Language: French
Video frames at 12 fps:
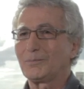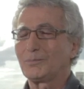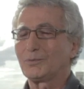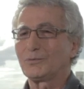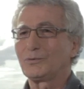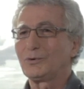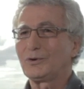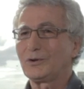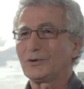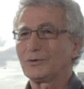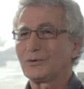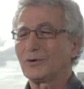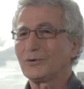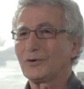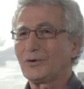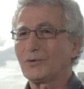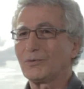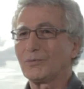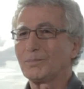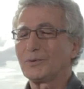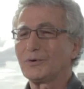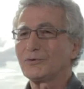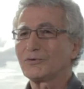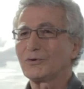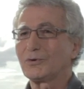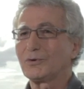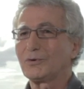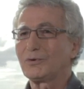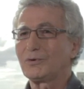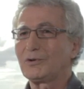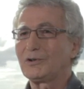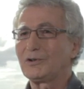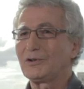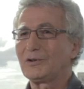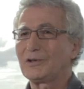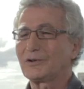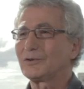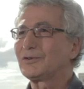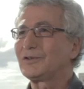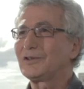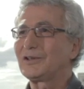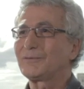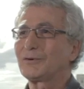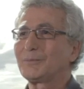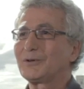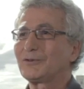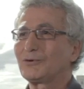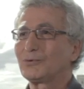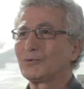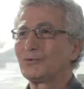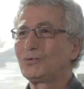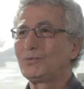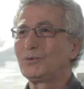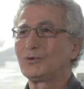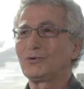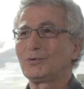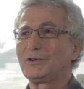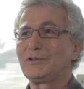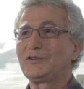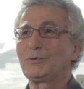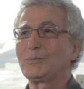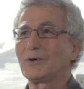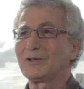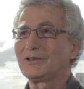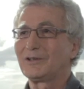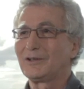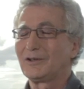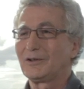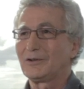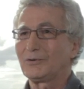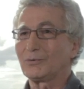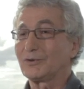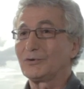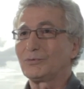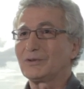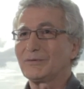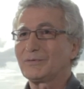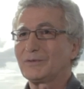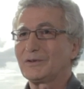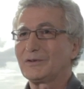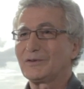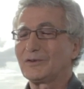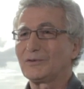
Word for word: pour vous donner un ordre de grandeur, on pense que la quantité d'informations double tous les 18 mois. Donc c'est tout, à fait,